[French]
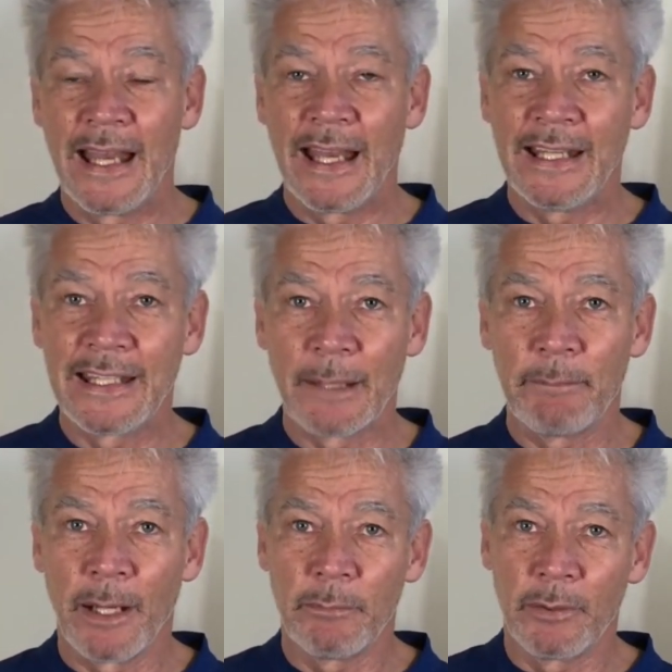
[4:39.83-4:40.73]
elle est
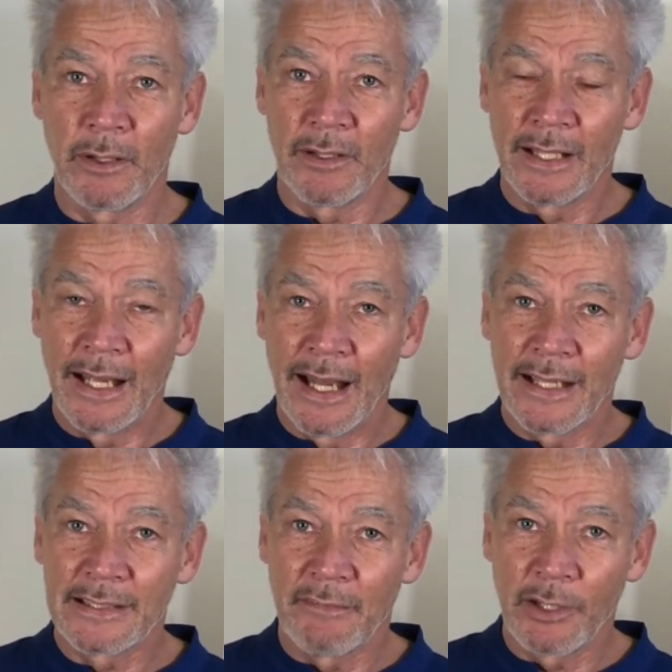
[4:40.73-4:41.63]
capable, à
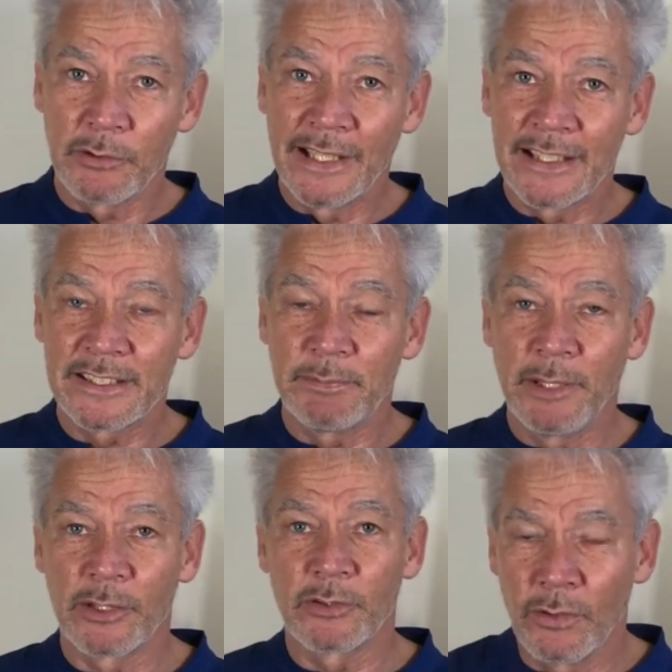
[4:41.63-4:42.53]
travers une
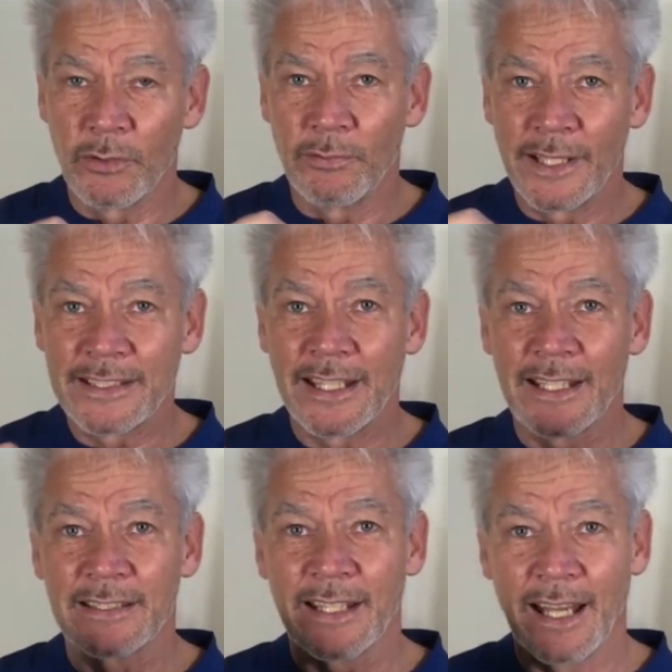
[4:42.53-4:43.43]
inspire de
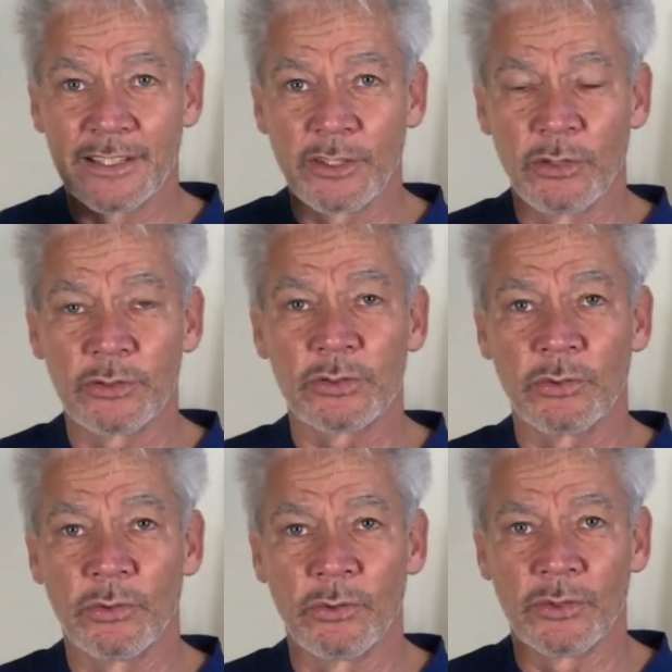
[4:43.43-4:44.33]
24 à 30
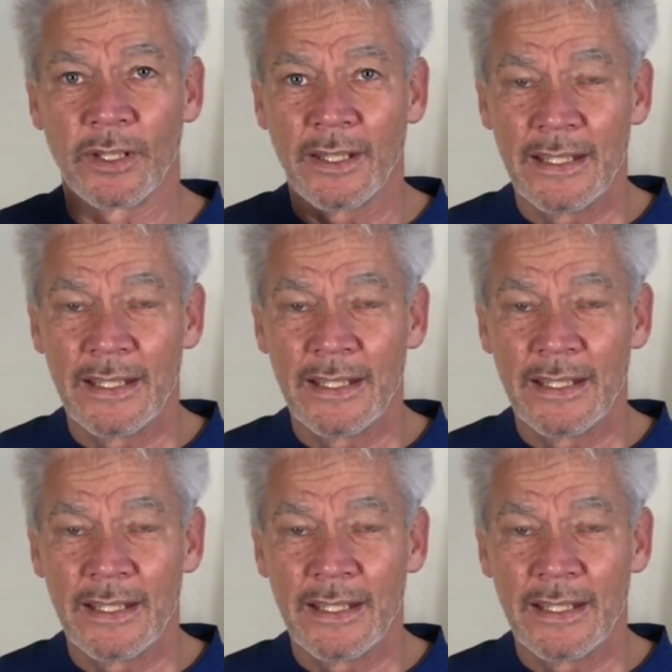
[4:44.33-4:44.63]
secondes,